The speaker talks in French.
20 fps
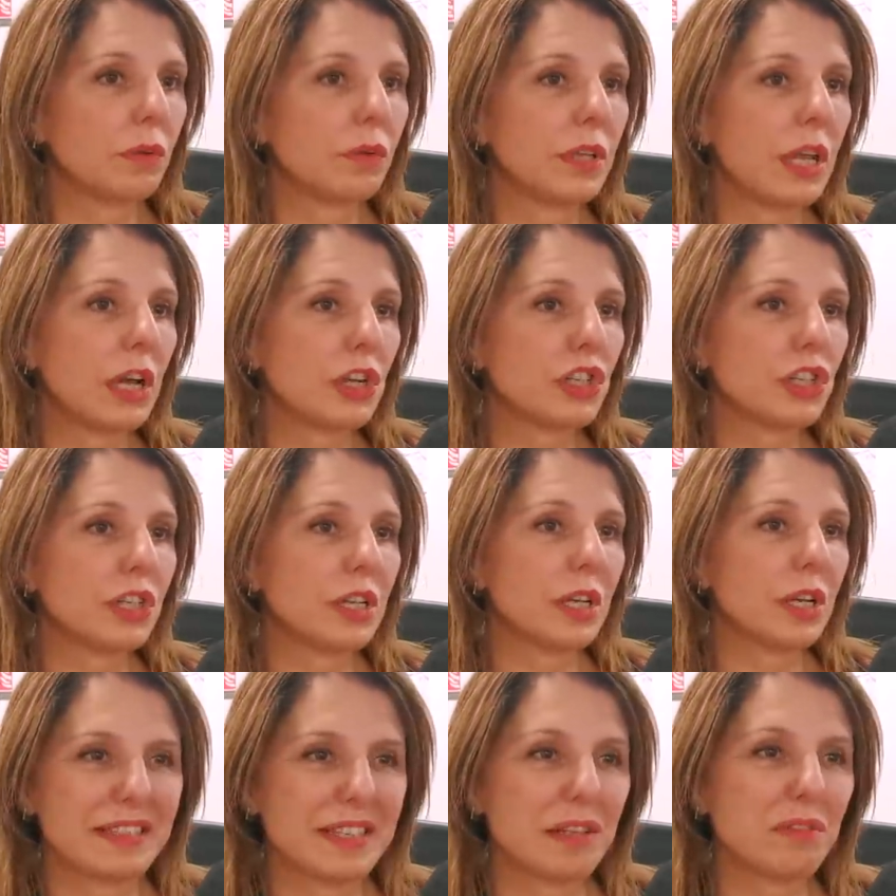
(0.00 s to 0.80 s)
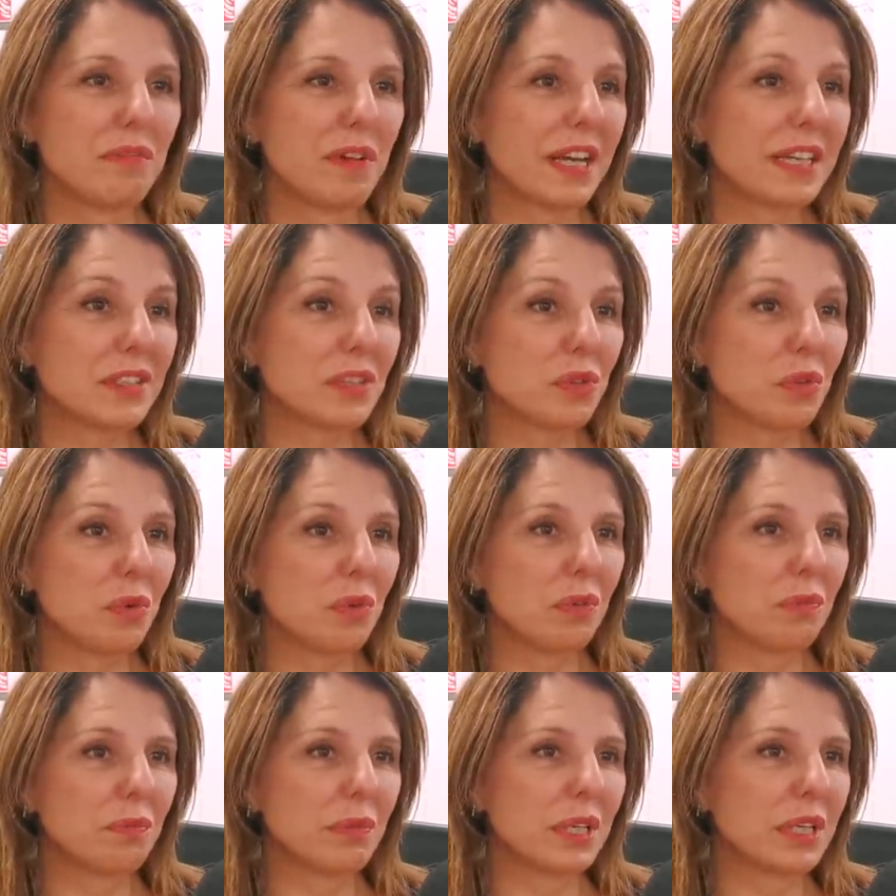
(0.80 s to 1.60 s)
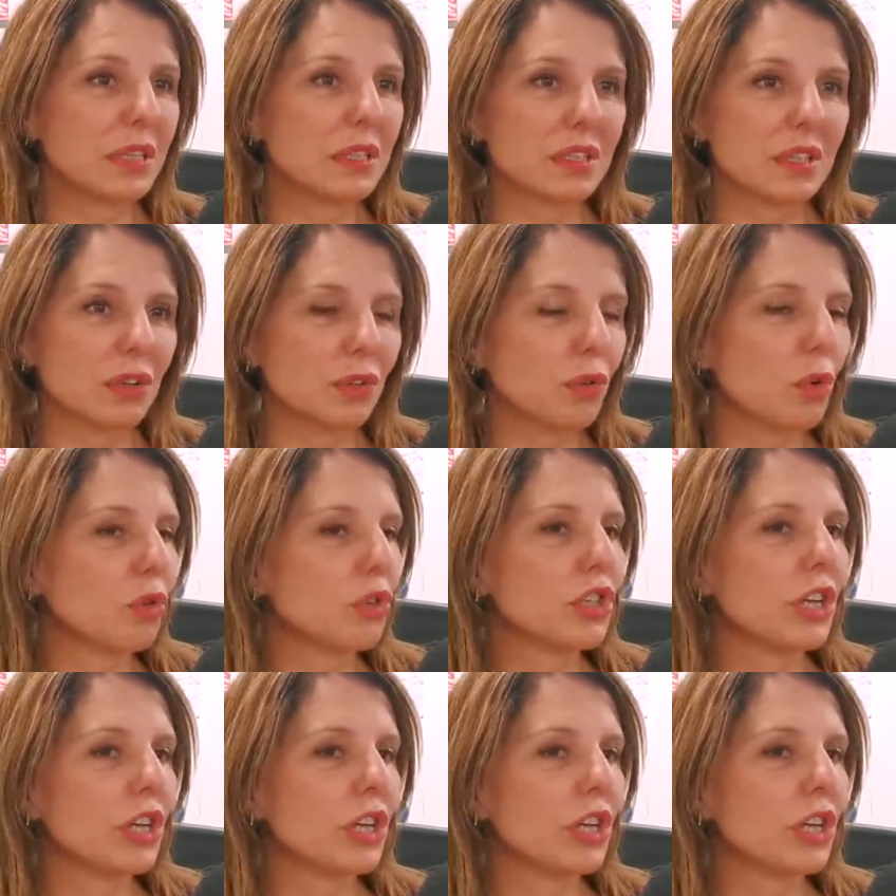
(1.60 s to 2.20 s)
On a acheté cette version, mais sans trop